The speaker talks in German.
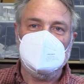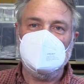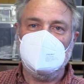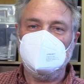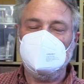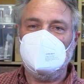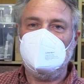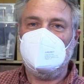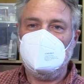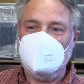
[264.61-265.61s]
Die haben dann
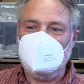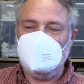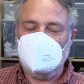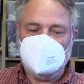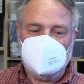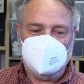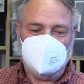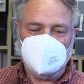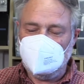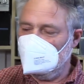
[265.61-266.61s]
ein,
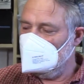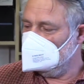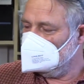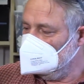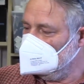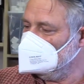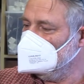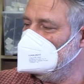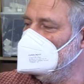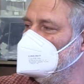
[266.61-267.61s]
ähm, die, soll ich das
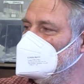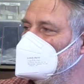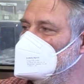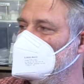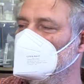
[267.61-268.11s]
mal nehmen? Nein,